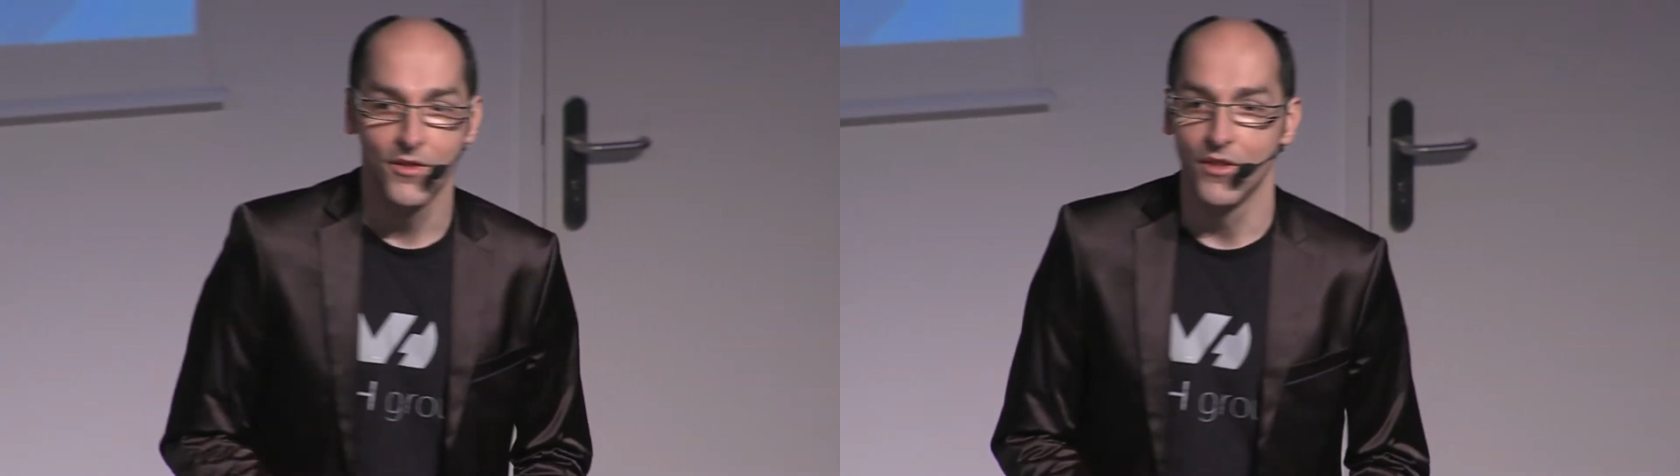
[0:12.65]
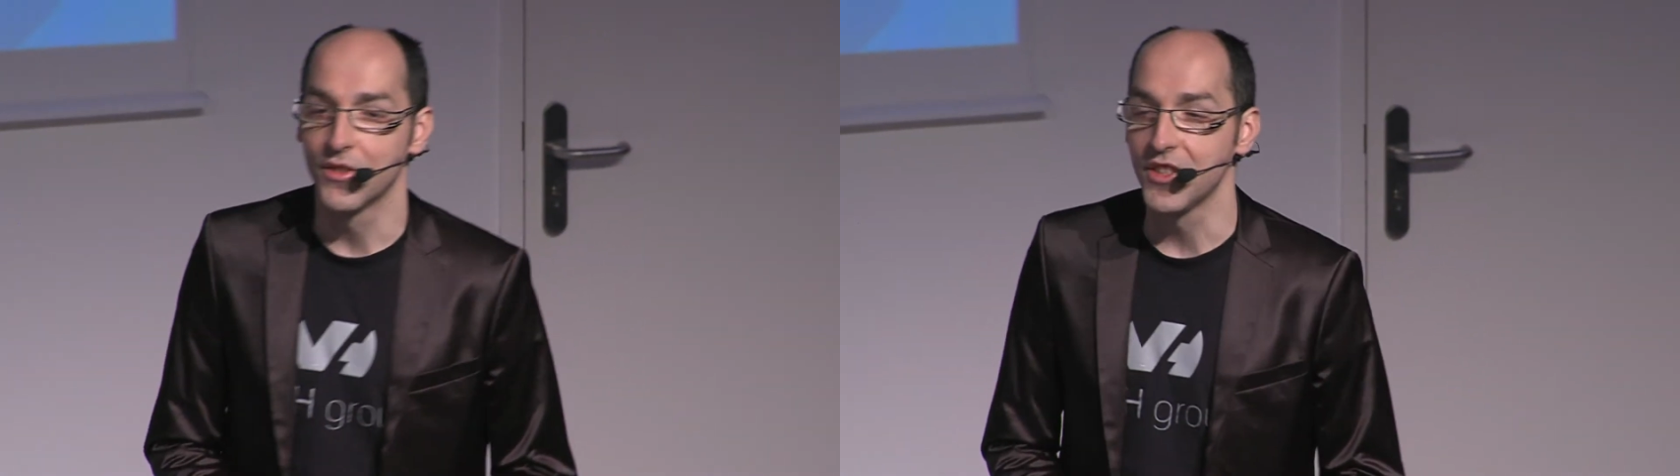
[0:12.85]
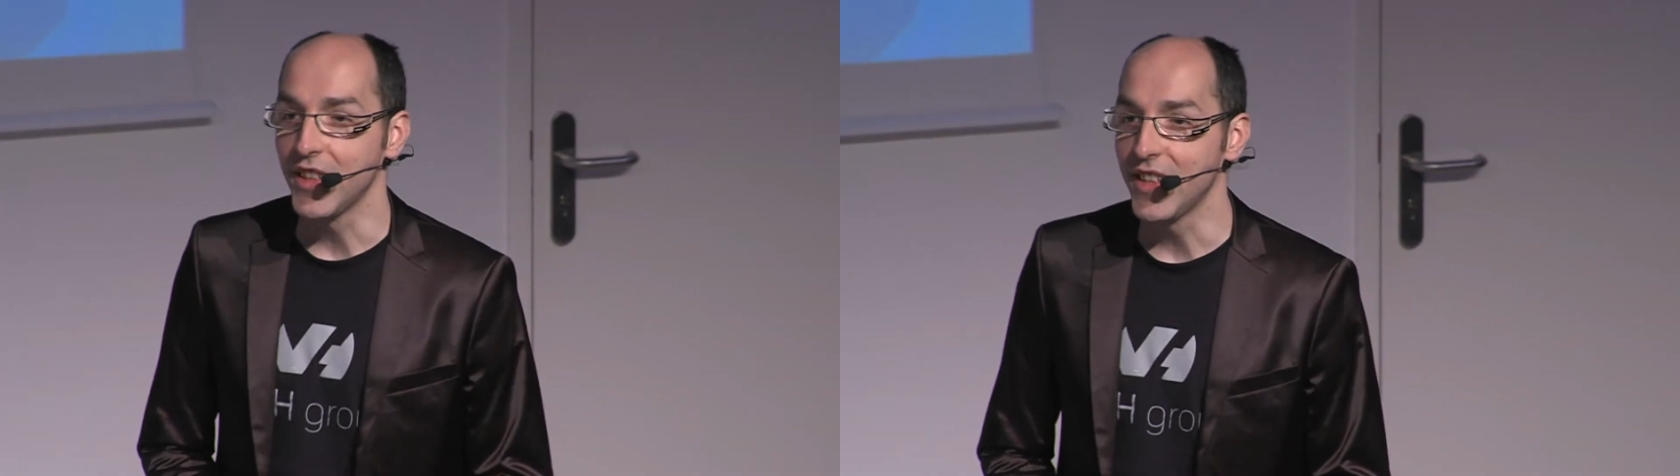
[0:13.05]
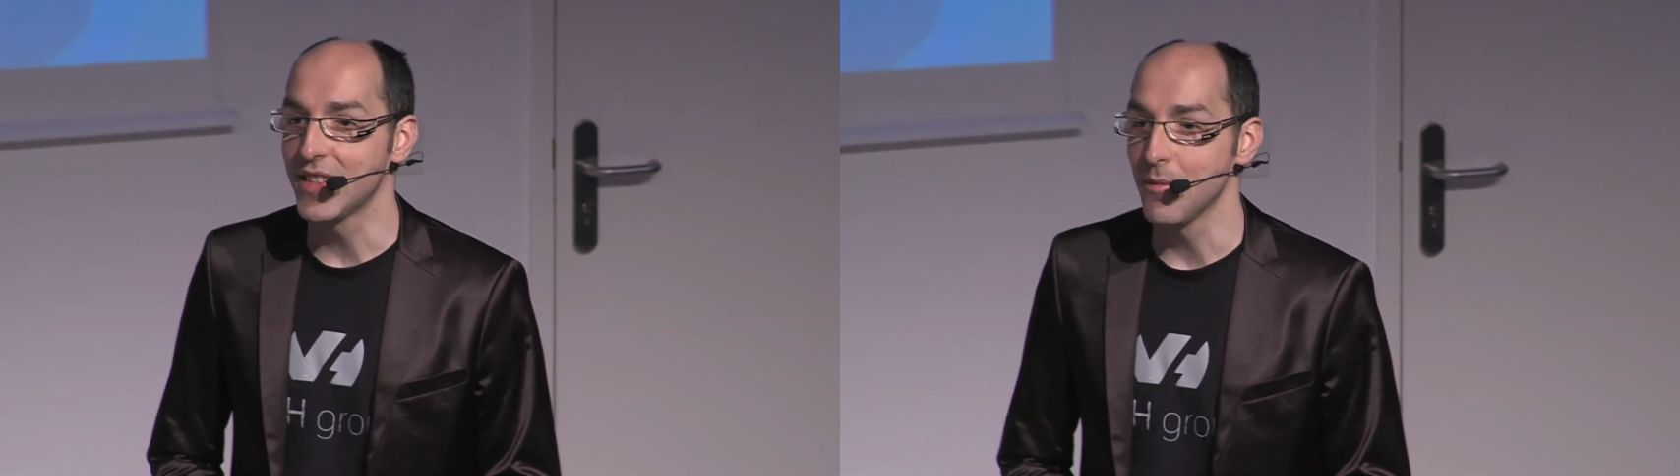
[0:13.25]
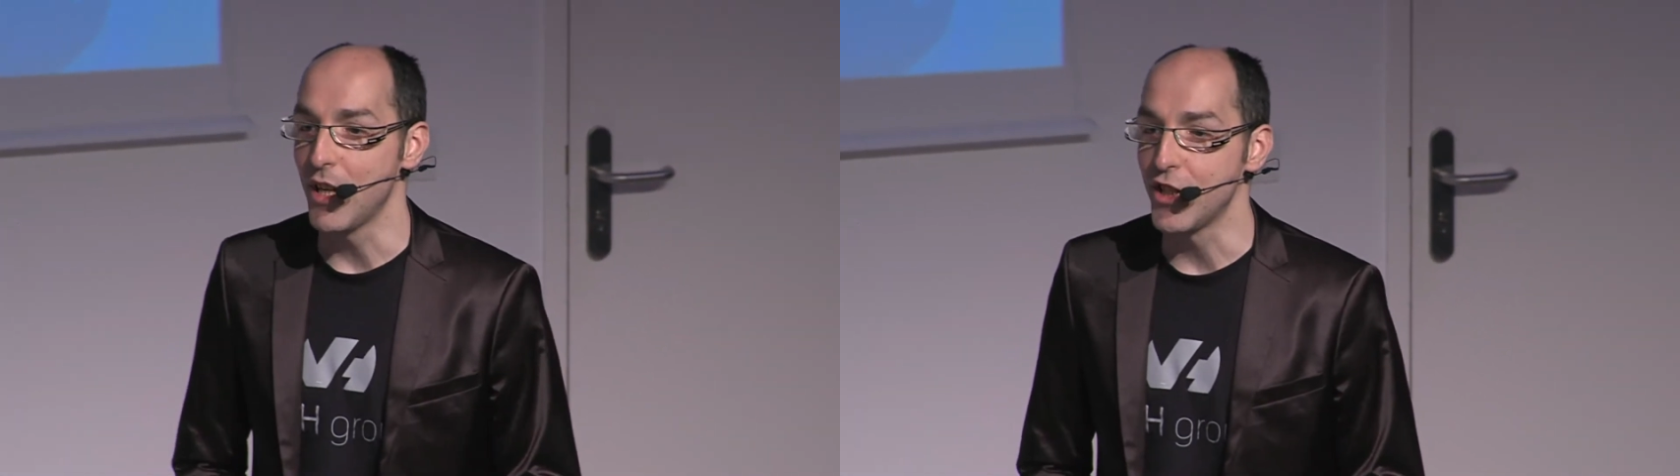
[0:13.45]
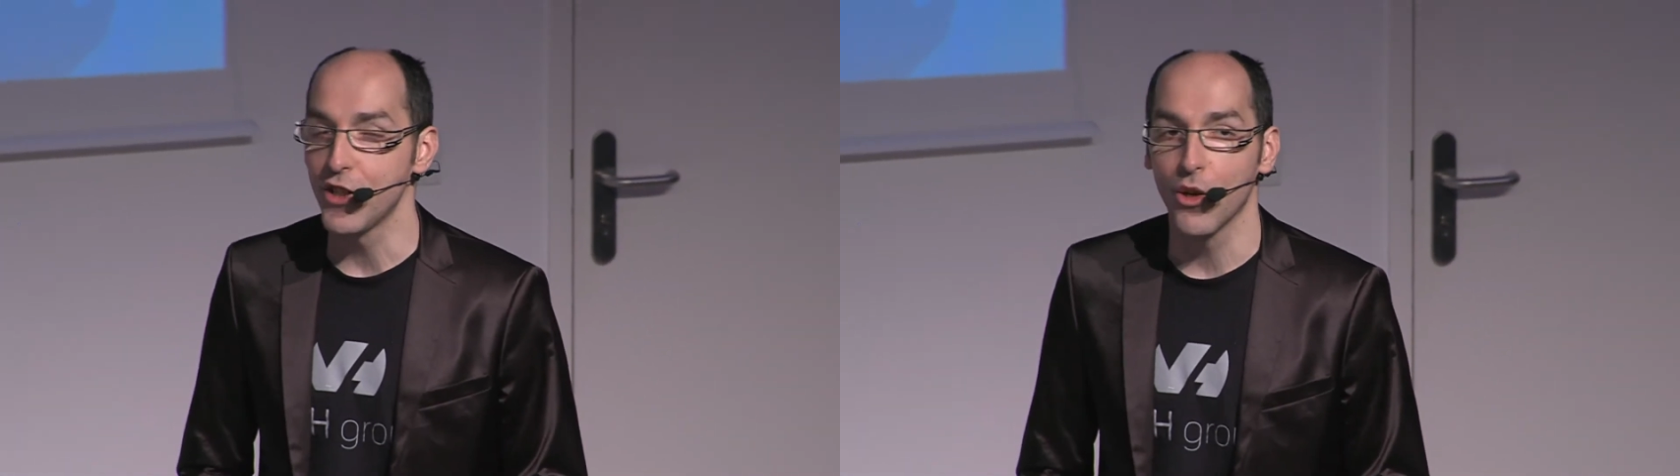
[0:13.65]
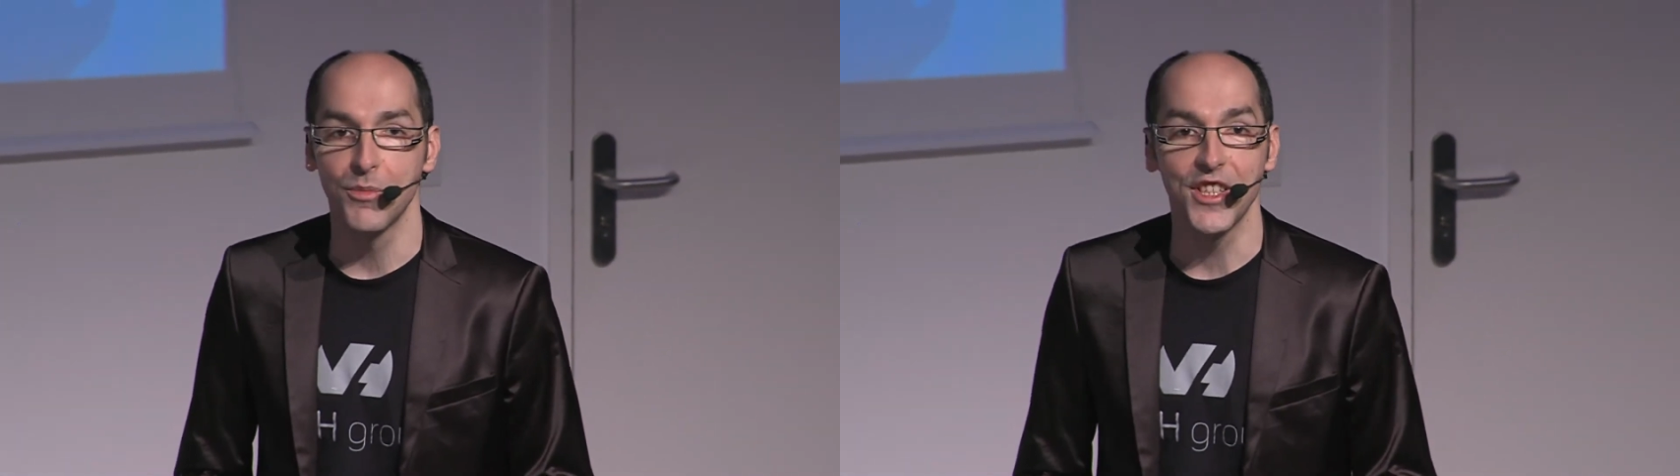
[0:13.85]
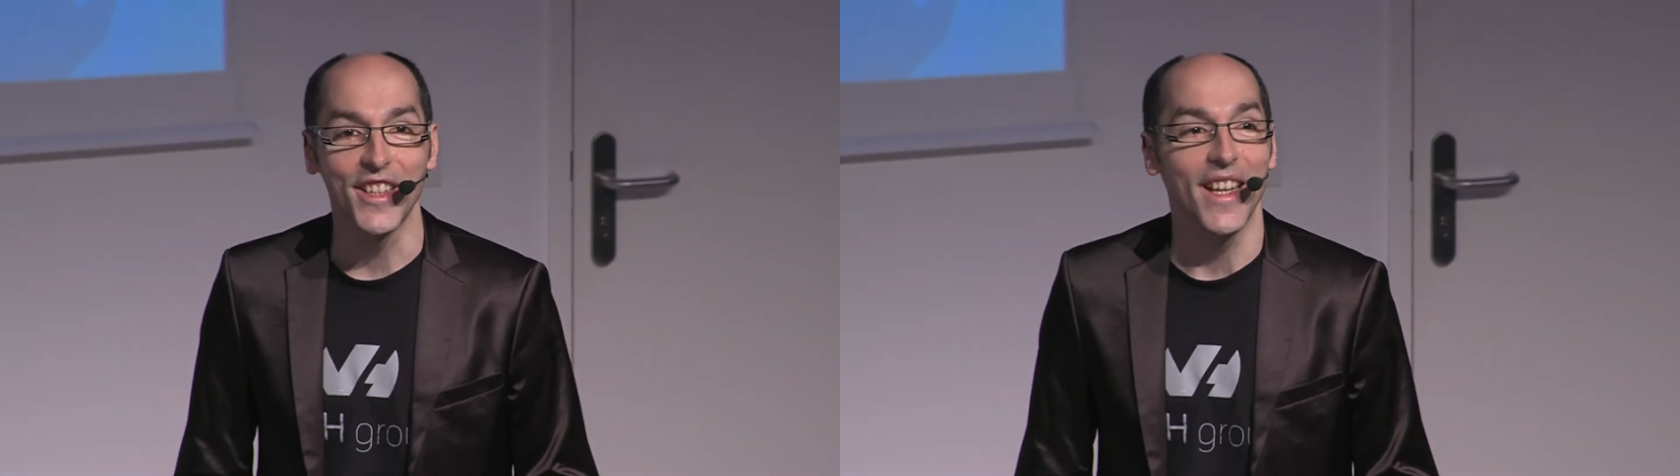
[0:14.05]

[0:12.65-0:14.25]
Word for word: La société s'appelle Giroptique,